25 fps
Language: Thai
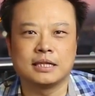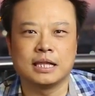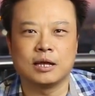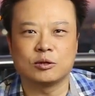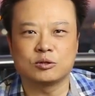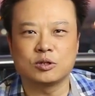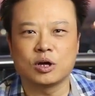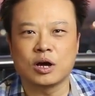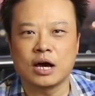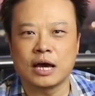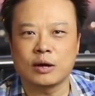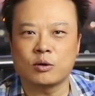
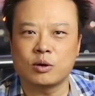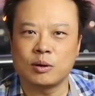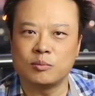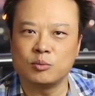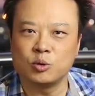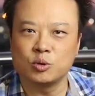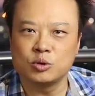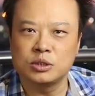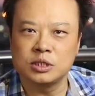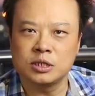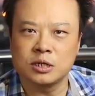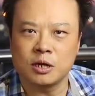เราต้องให้ควา
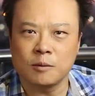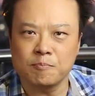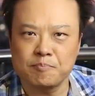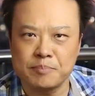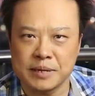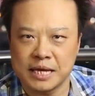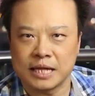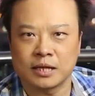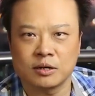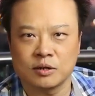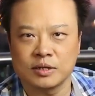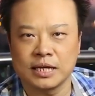มรู้ที่เขา
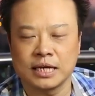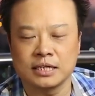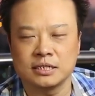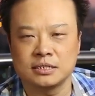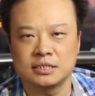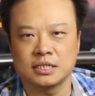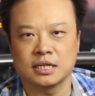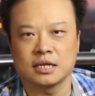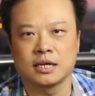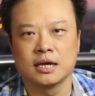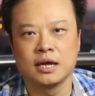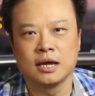เปลี่ยนเขาได้จ
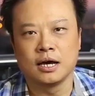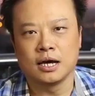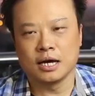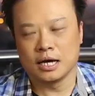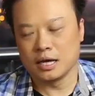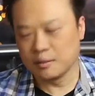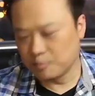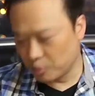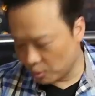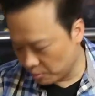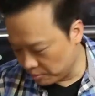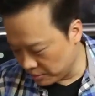ริ
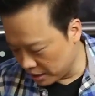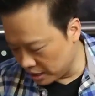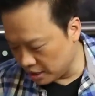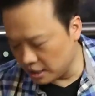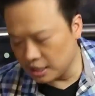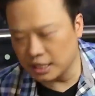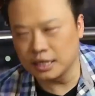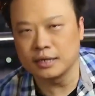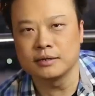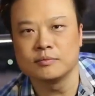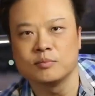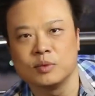งๆผมมี
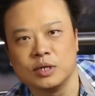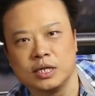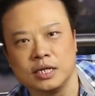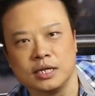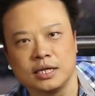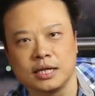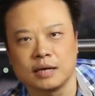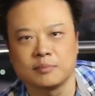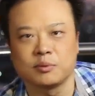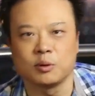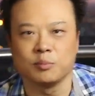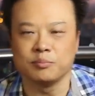วัน
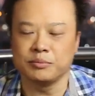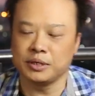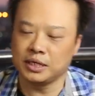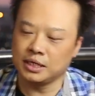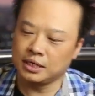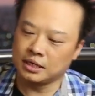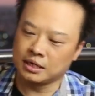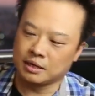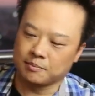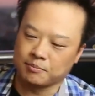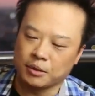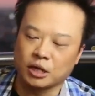นี้เนี่ยผม
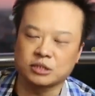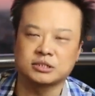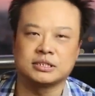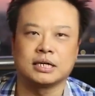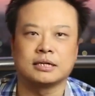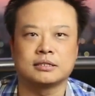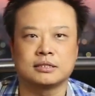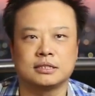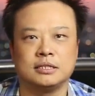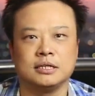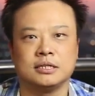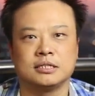มีบ็อกเซ
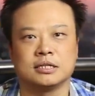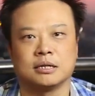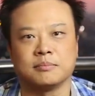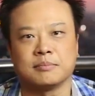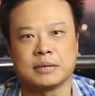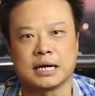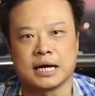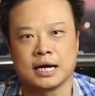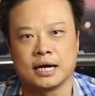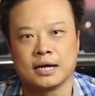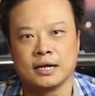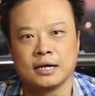ตที่จะ
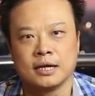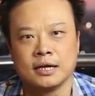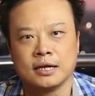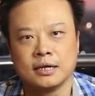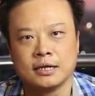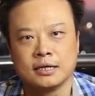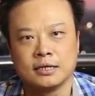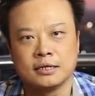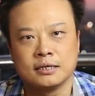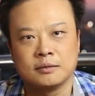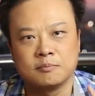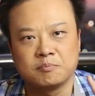มา
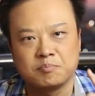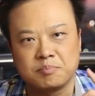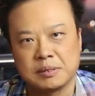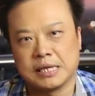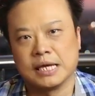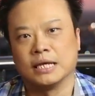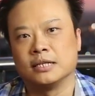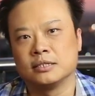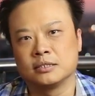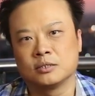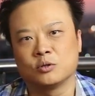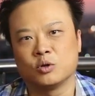เป
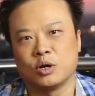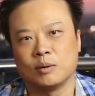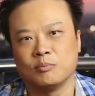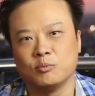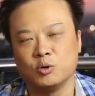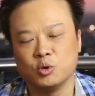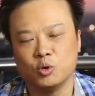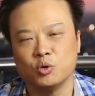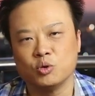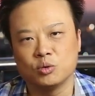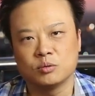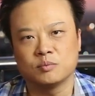ลี่ยนความ
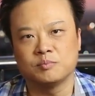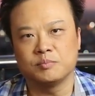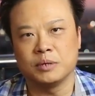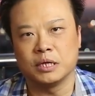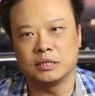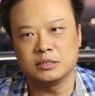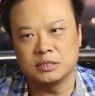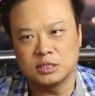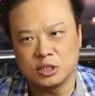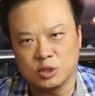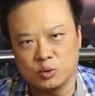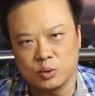รู้เป
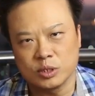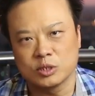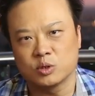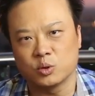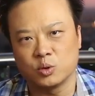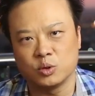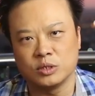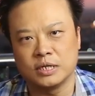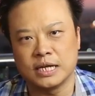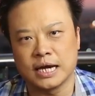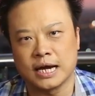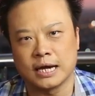ลี่ยนชีวิต
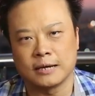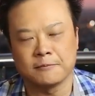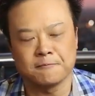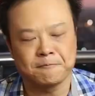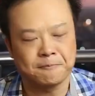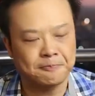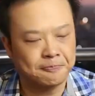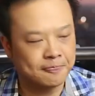คุณได้